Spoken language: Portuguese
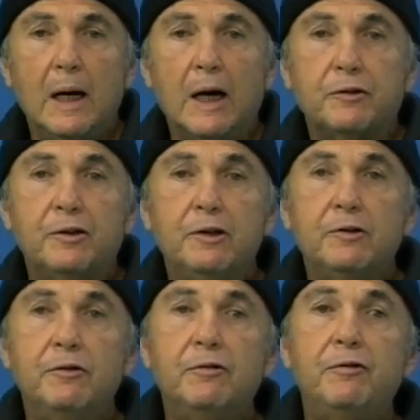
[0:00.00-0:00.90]
a
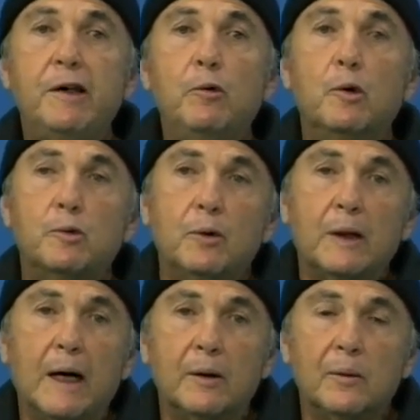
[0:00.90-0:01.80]
gente vê o outro
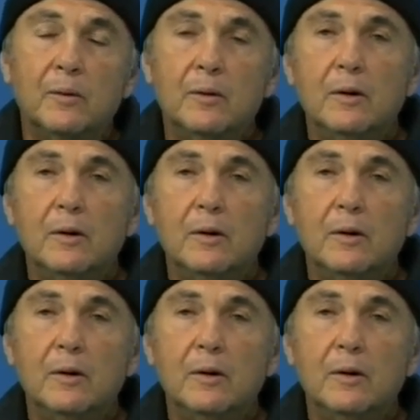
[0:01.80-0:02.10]
lado.